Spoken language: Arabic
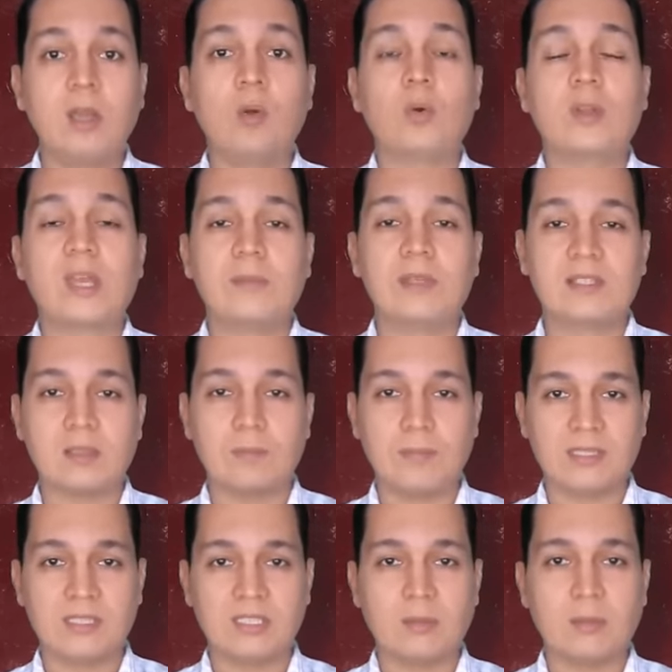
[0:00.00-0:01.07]
وكمان
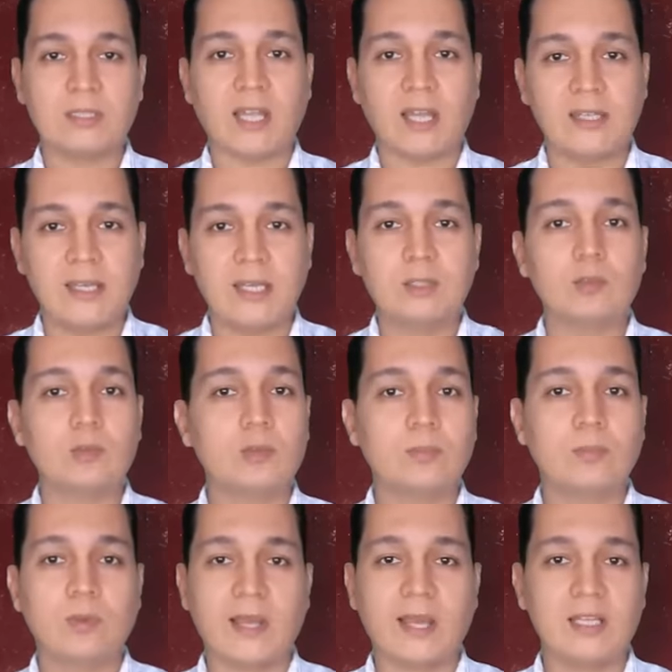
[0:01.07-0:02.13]
ظبطت نمط حياته
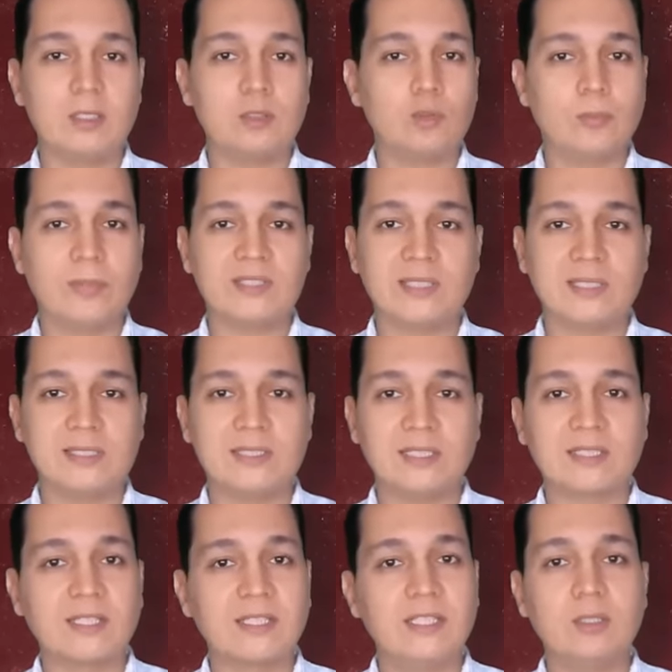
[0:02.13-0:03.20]
خليته يبطل
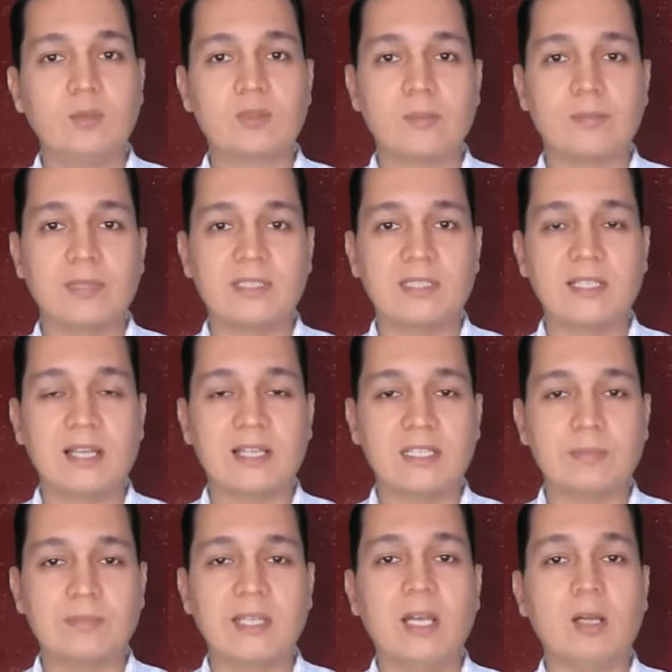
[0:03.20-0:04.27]
التدخين وظبطت الاكل
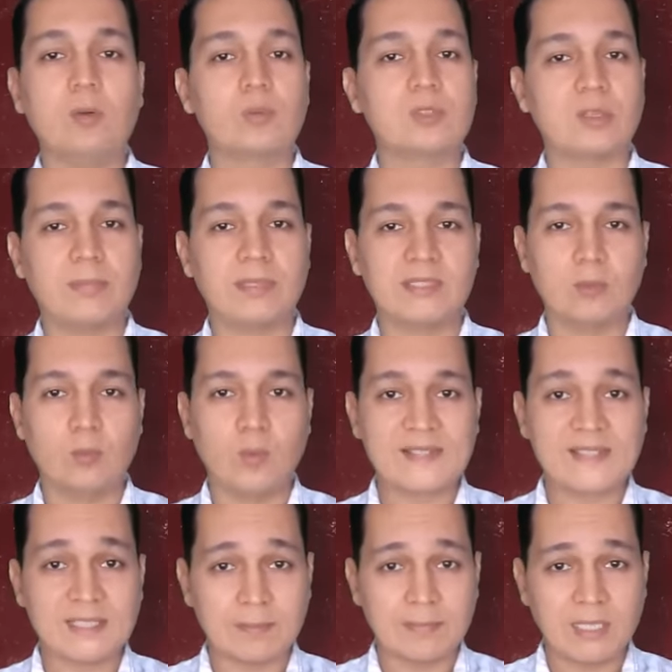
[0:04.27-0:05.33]
بتاعه وظبطت
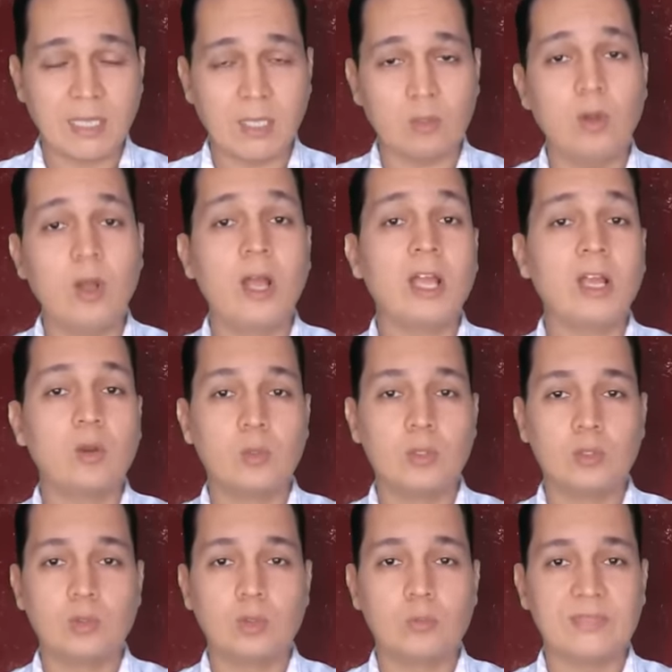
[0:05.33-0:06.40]
الوزن بتاعه
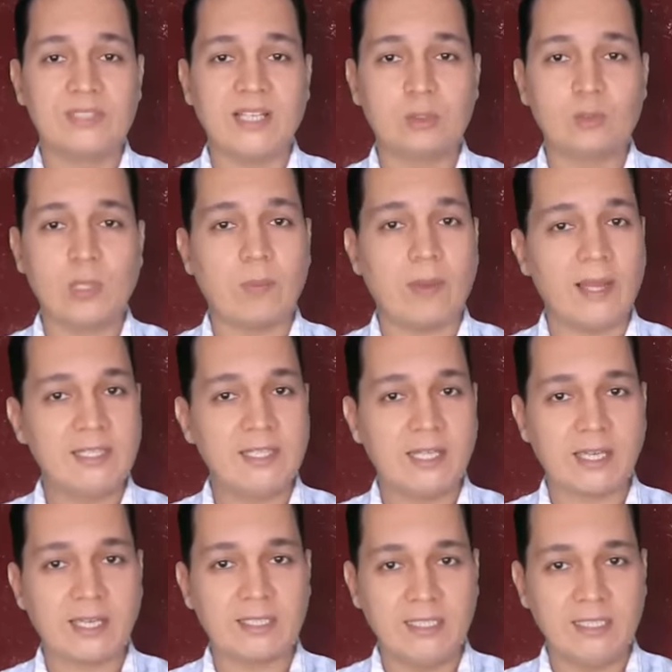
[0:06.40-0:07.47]
والدهون بتاعته لو عاليه
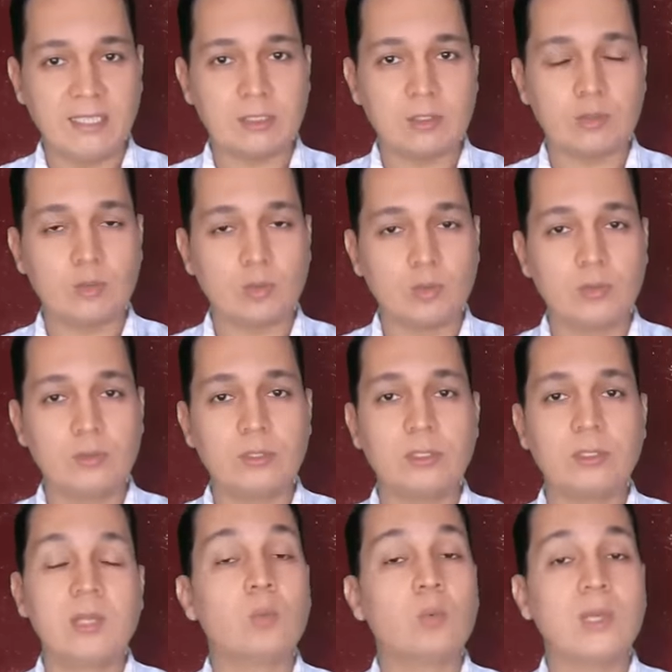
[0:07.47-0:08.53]
اخد علاج للدهون
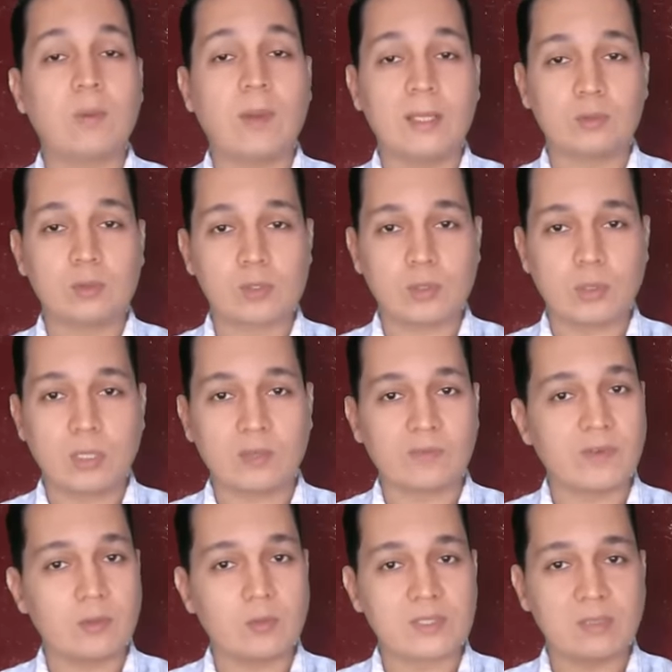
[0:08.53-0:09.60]
ولو عنده السكر
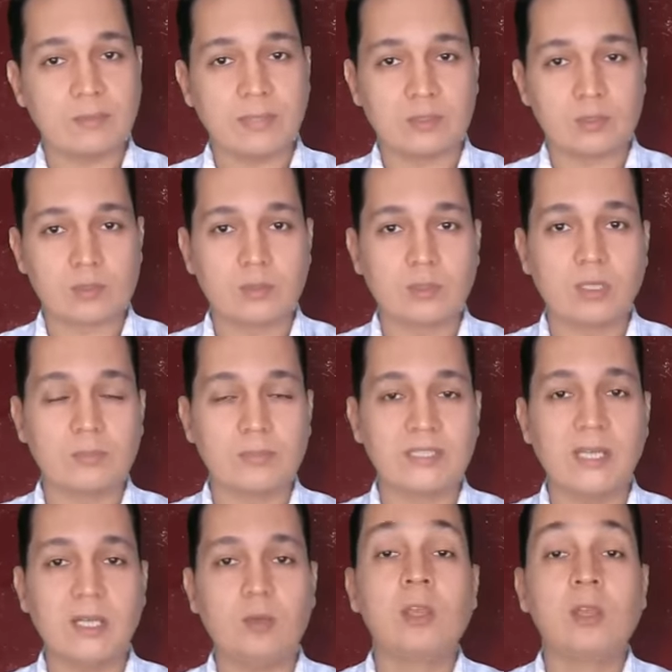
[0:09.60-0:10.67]
فهو ظبط السكر
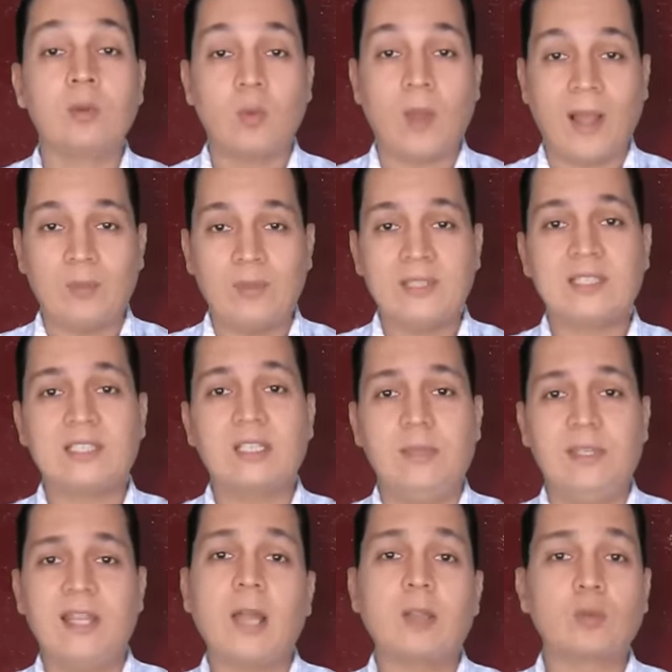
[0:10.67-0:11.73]
بتاعه وحاولت
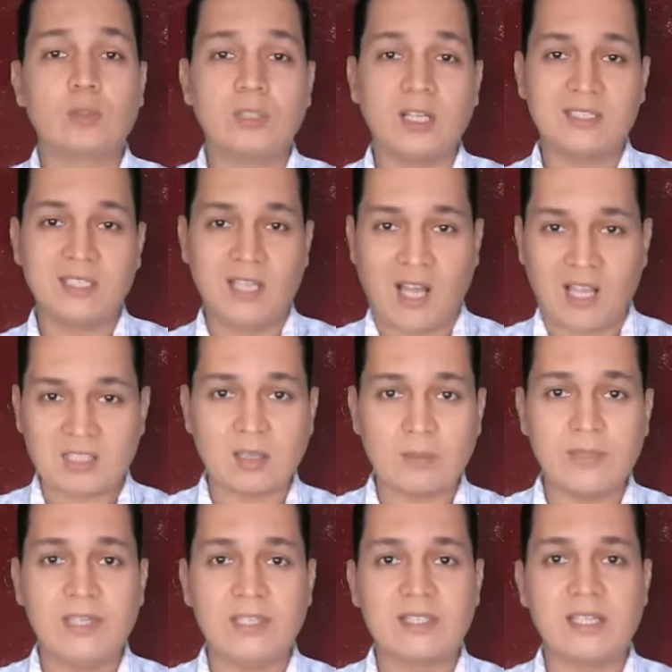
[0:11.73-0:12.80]
تبعد عنه الضغط
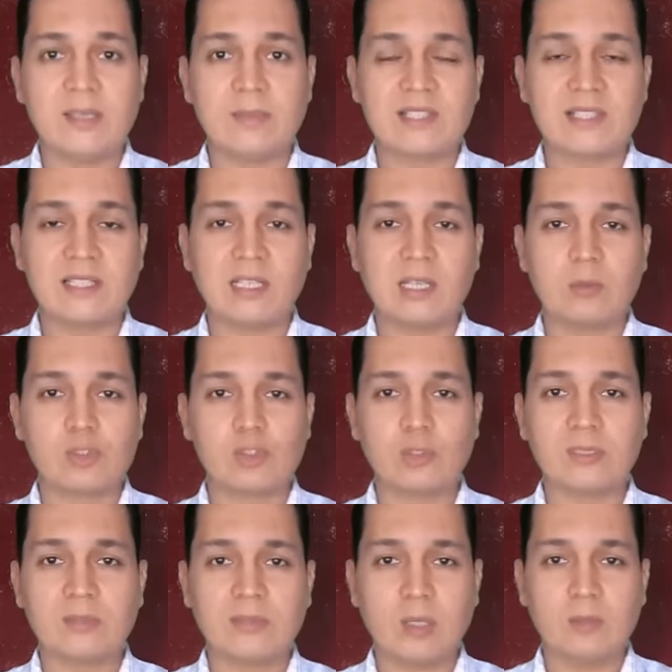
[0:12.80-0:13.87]
العصبي زي مثلا لو
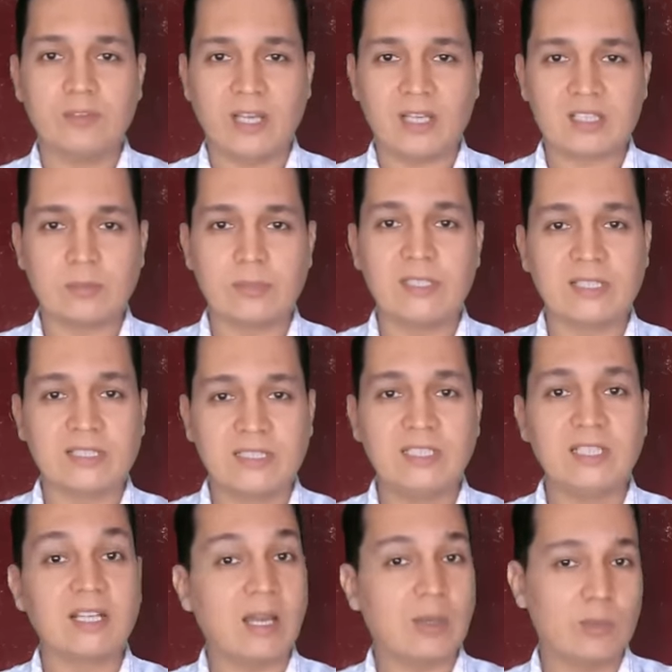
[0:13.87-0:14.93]
الشغل بتاعه فيه عصبيه
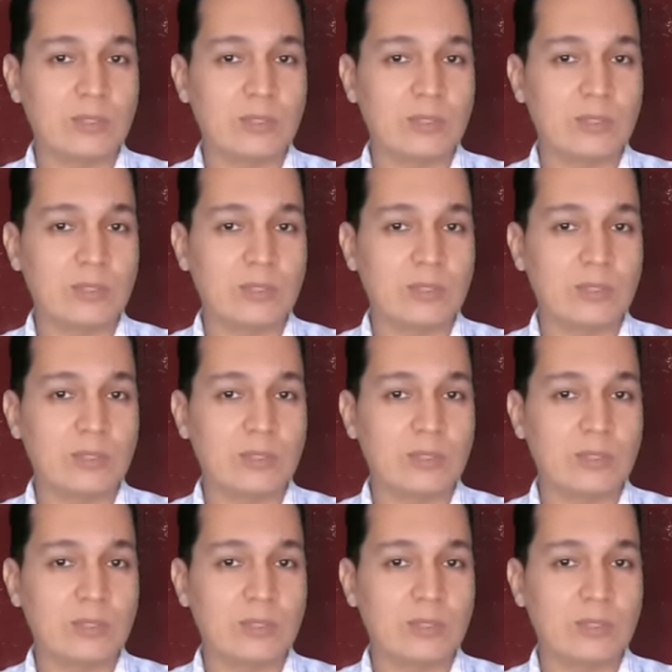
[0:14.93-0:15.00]
كتير او